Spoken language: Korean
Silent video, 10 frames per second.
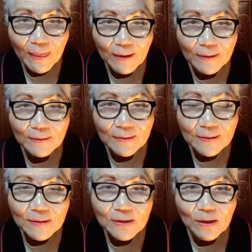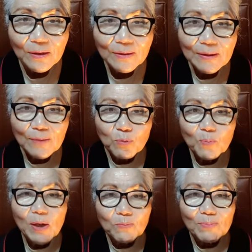예. 그래서
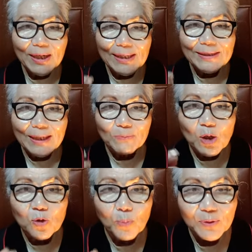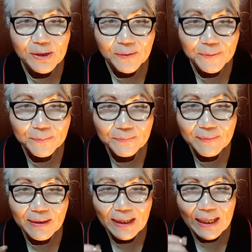불평불만한 사람 얼굴 보세요.
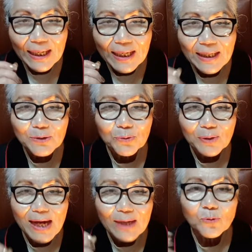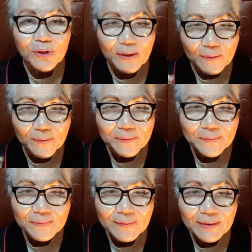아주 악독해요.
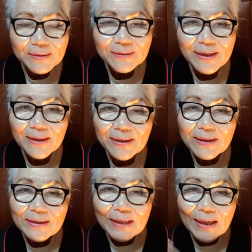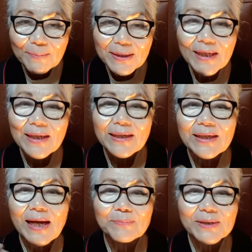그런데 날마다
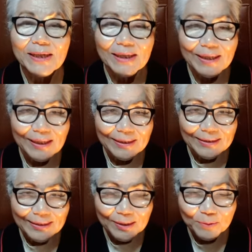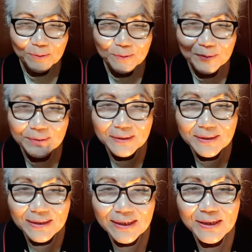감사를 하고
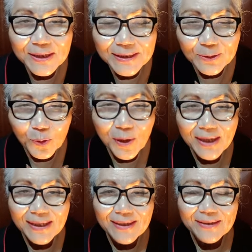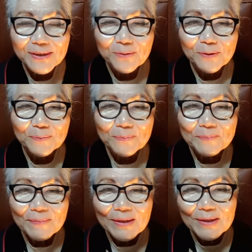있는 것에 족하게 여기고
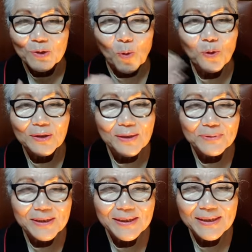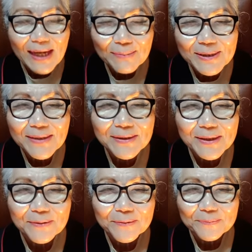조건 없이 감사하는
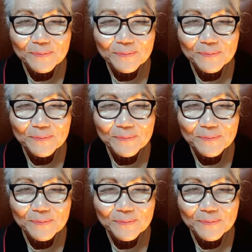거예요.